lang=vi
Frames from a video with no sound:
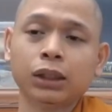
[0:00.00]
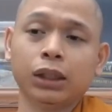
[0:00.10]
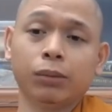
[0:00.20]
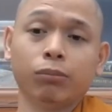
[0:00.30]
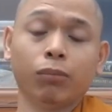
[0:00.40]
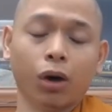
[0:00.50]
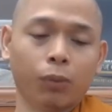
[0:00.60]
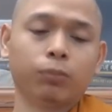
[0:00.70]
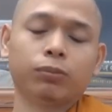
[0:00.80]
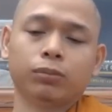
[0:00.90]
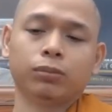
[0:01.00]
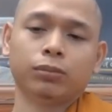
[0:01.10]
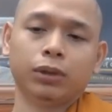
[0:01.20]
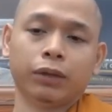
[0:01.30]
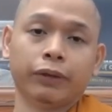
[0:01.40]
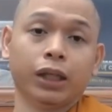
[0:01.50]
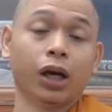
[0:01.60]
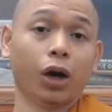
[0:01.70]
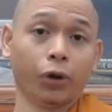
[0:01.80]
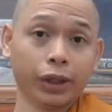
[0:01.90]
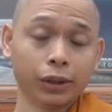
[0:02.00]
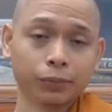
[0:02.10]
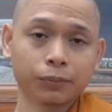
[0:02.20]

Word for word: thì một là vị đó hỏi